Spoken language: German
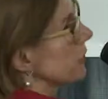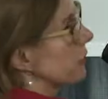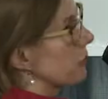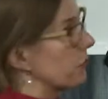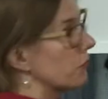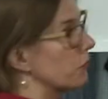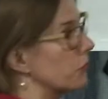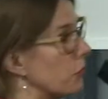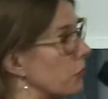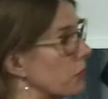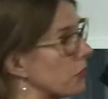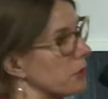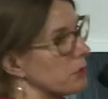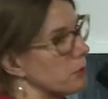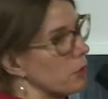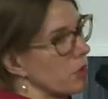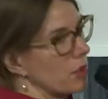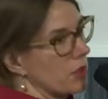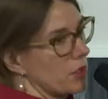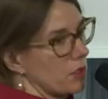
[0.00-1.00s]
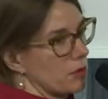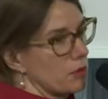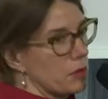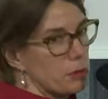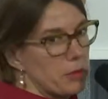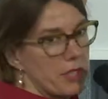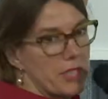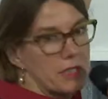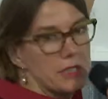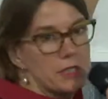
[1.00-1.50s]
das für die Bürger.
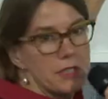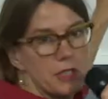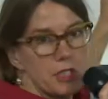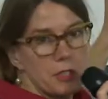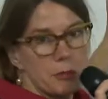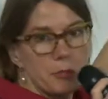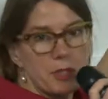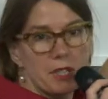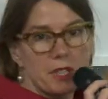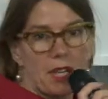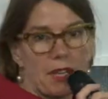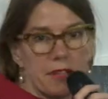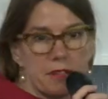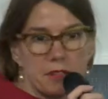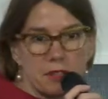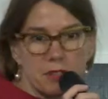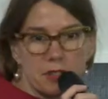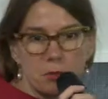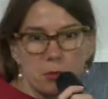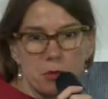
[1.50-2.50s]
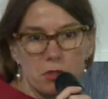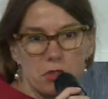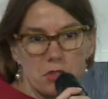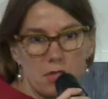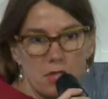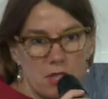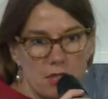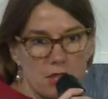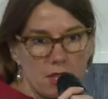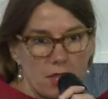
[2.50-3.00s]
Wir bringen die nicht mit rein in den
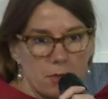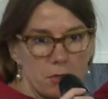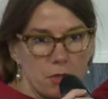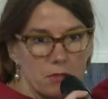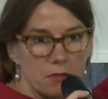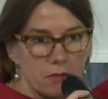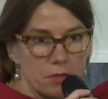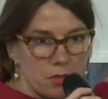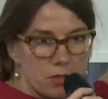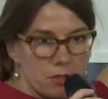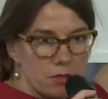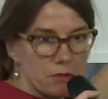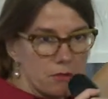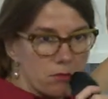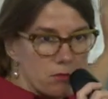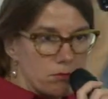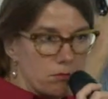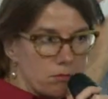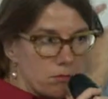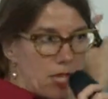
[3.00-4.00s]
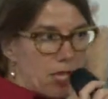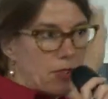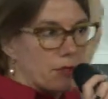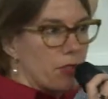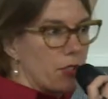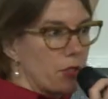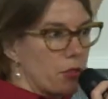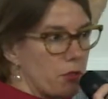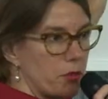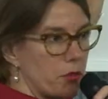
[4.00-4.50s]
Prozess, aber wir machen
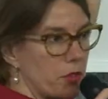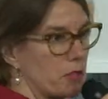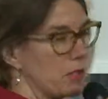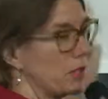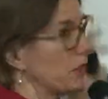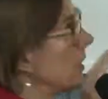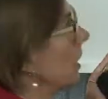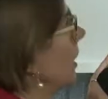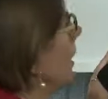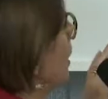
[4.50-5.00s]
was für die.